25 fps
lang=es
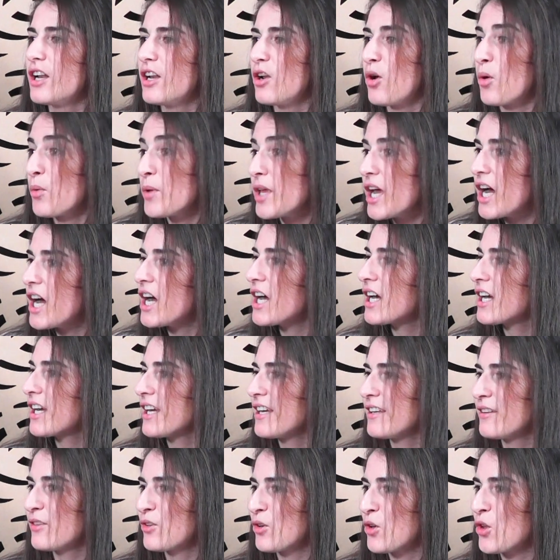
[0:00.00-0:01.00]
los
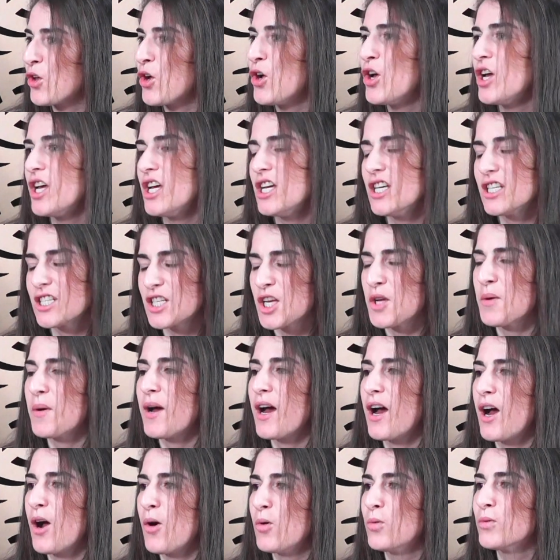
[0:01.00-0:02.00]
viajes, todo
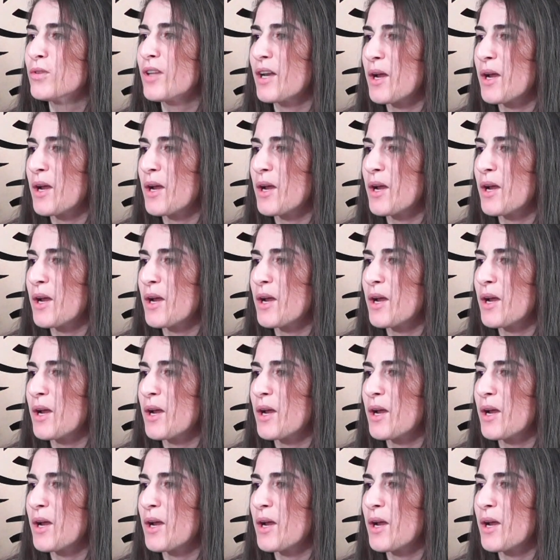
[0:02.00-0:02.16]
lleva un